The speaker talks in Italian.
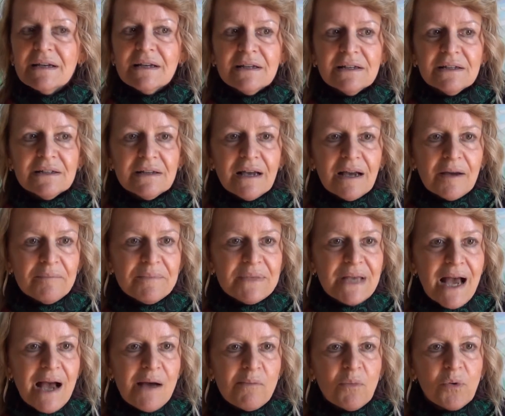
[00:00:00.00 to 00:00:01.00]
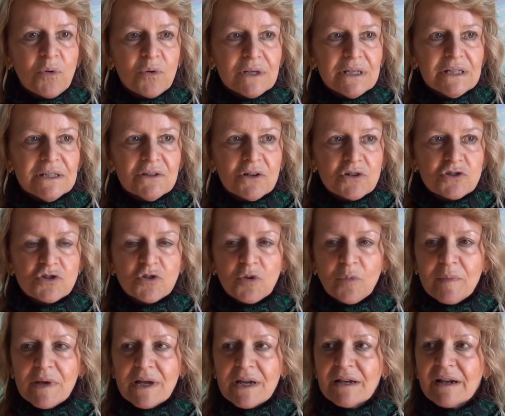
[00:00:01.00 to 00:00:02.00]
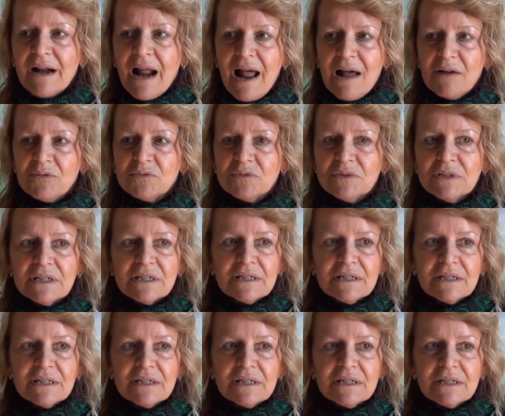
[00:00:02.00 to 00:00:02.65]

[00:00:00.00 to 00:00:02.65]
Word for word: eh, abbiamo il nostro background,